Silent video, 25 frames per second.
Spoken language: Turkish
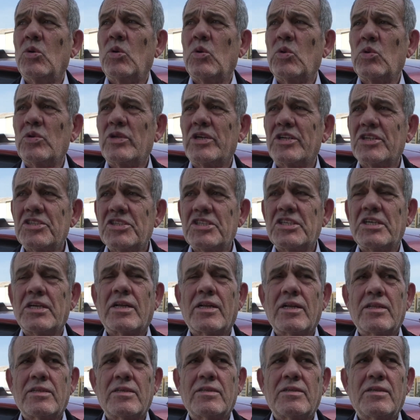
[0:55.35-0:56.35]
Onları
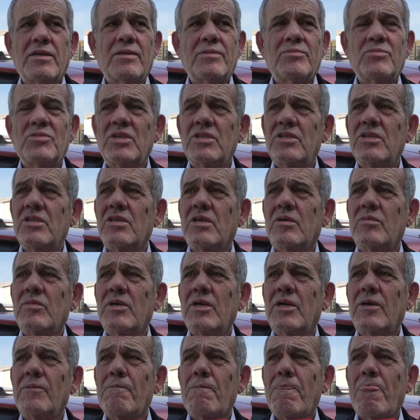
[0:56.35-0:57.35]
ziyaret edelim dedik
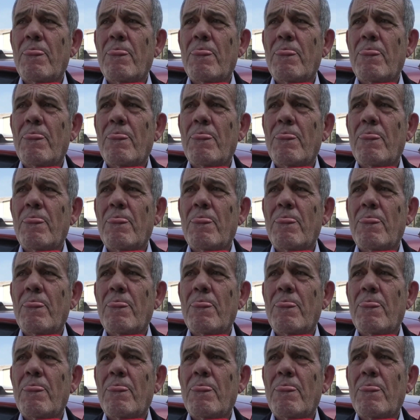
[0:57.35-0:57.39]
ama